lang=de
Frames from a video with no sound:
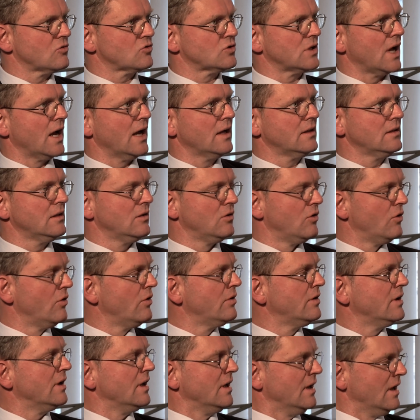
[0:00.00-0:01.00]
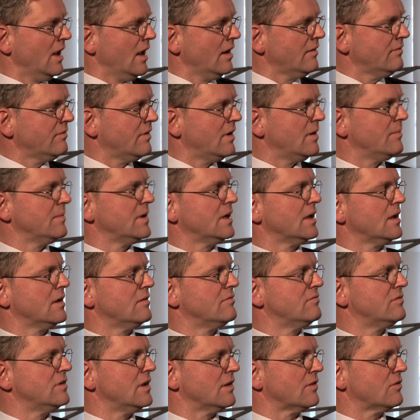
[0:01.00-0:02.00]
steigen die Löhne in etwa mit der
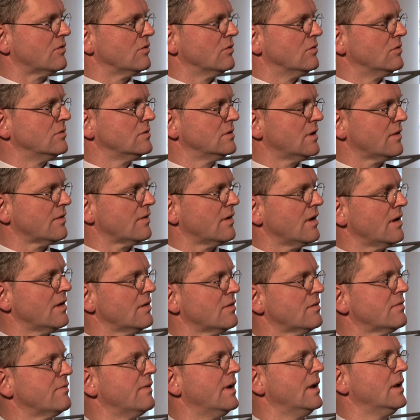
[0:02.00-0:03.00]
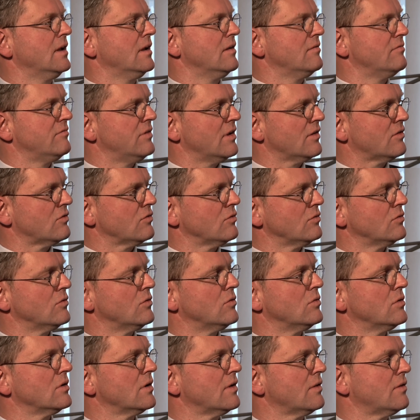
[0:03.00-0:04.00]
Inflation. Das heißt, wenn die Inflation
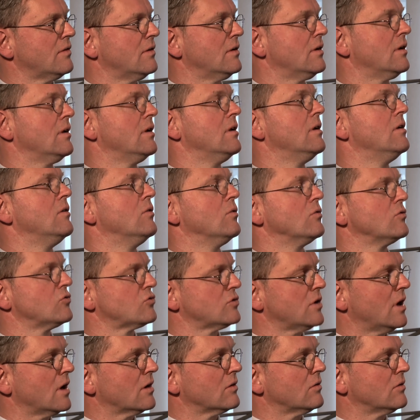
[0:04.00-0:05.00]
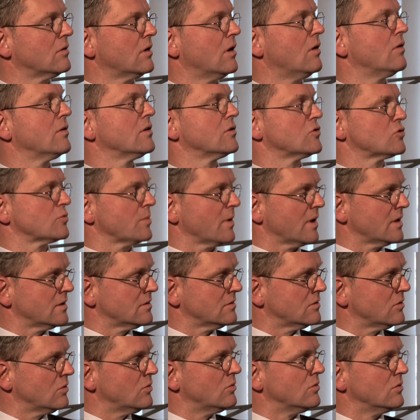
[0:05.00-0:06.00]
hoch ist, sind die Lohnsteigerungen auch
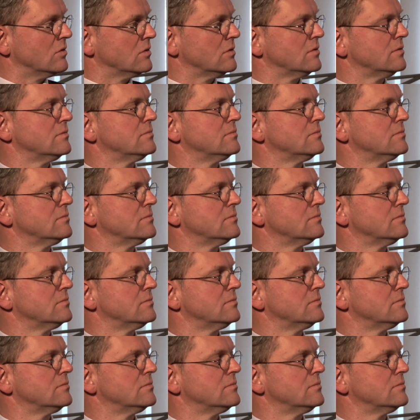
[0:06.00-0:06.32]
entsprechend hoch.